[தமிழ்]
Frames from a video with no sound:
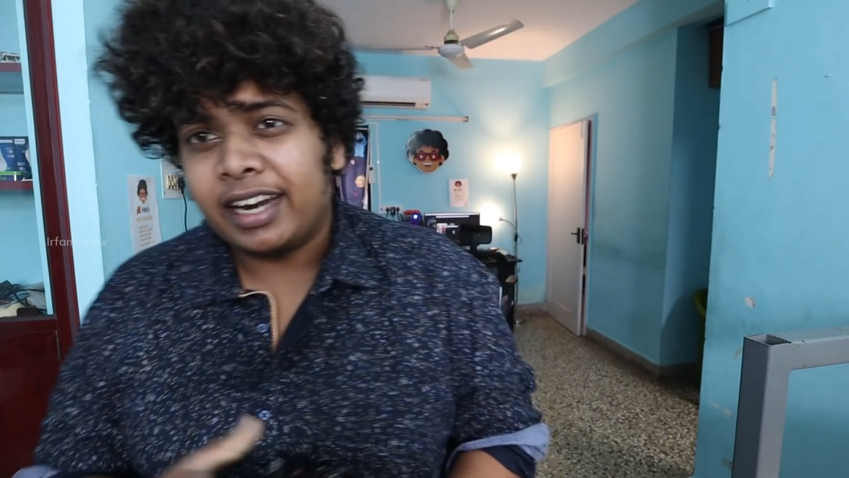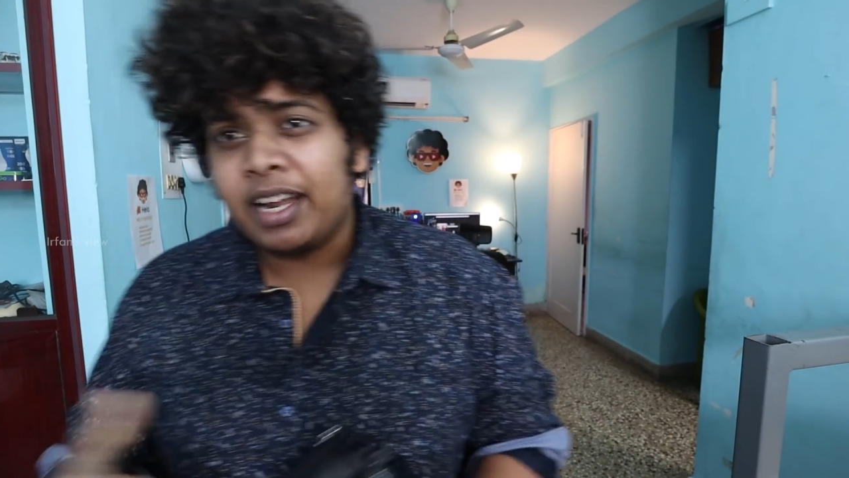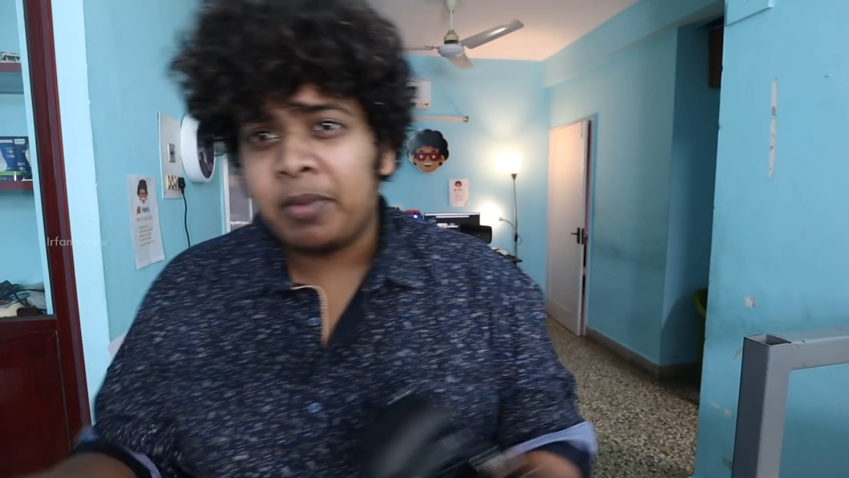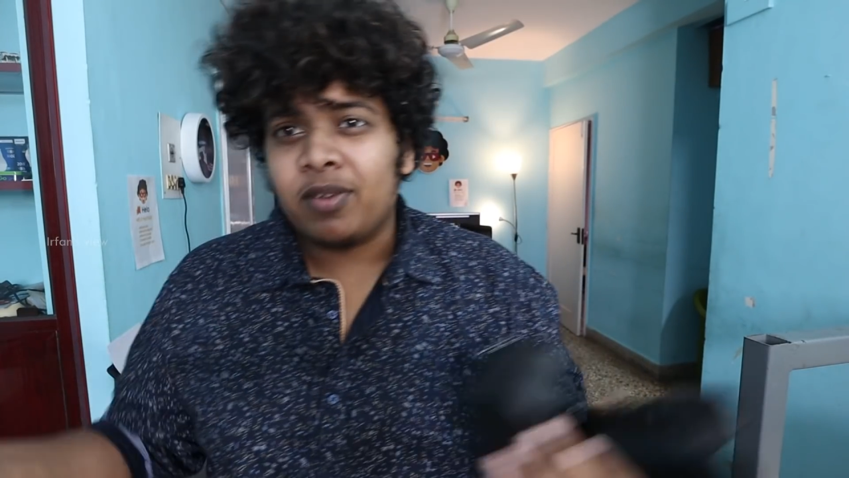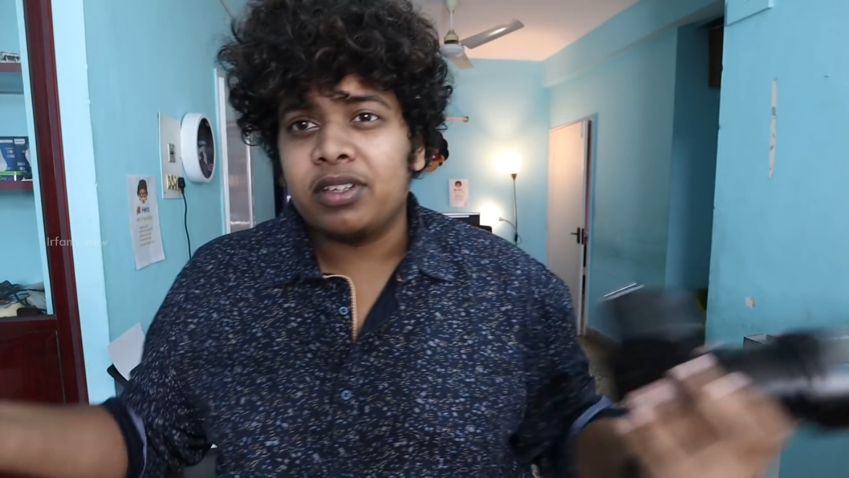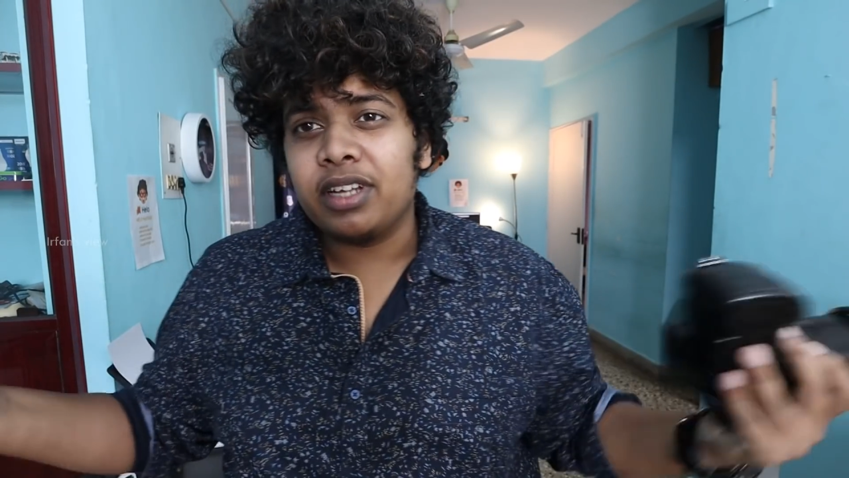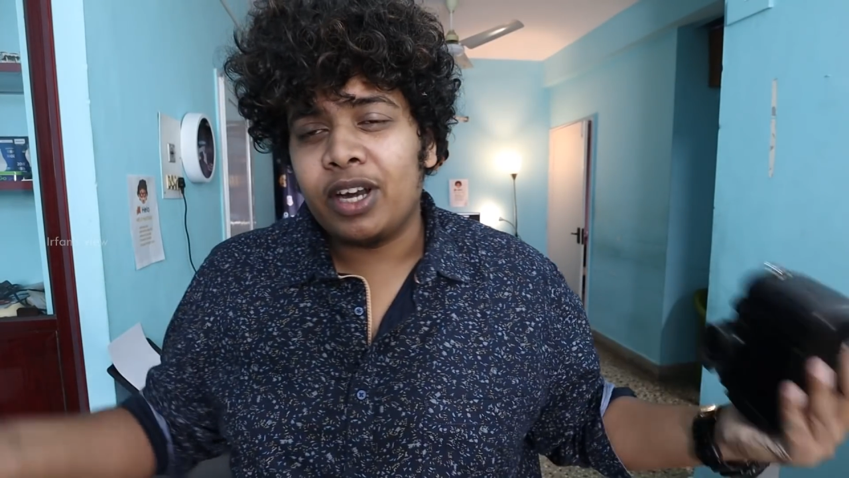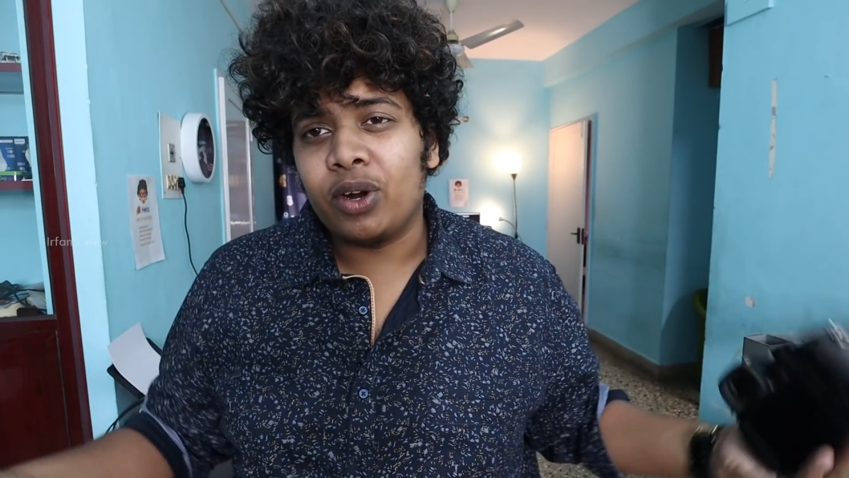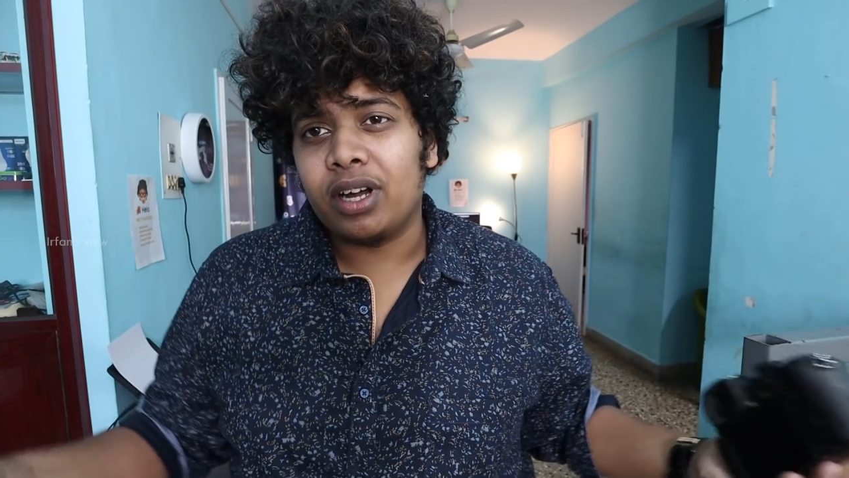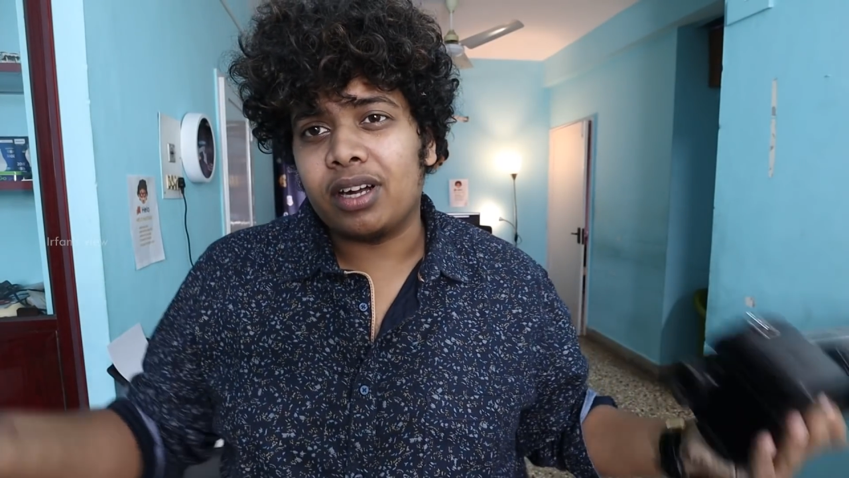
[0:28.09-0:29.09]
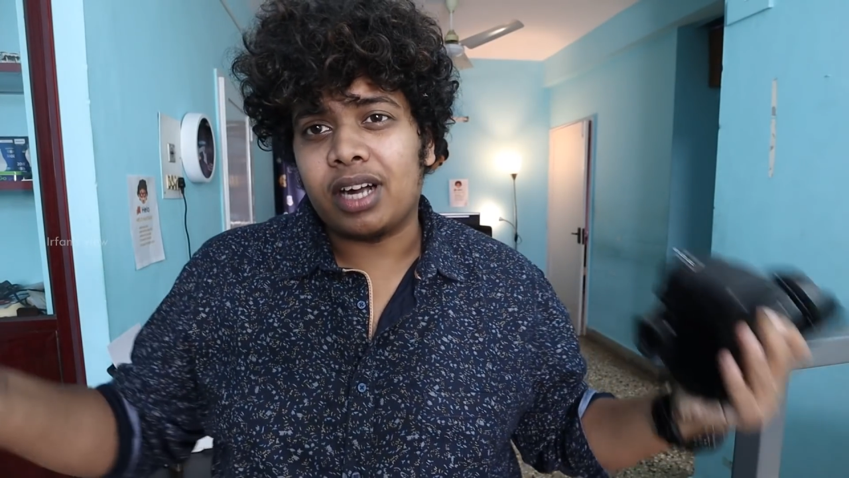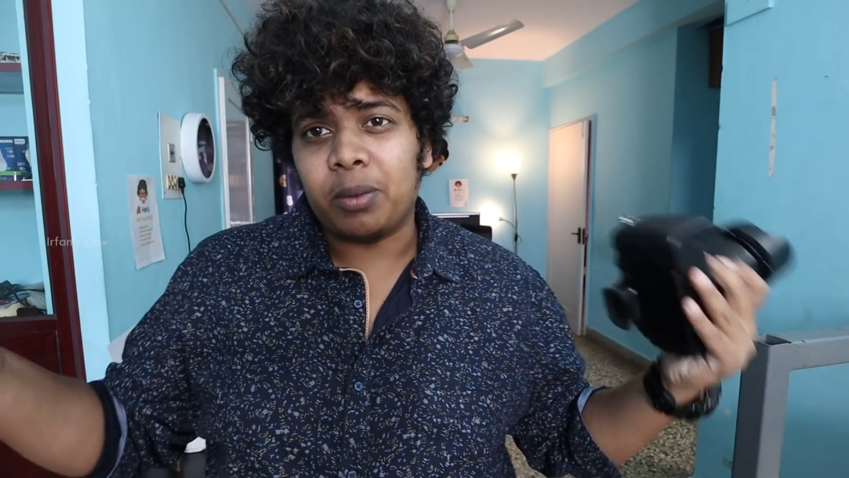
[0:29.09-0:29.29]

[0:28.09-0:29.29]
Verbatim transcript: நிறைய பேர் வந்து என்னோடய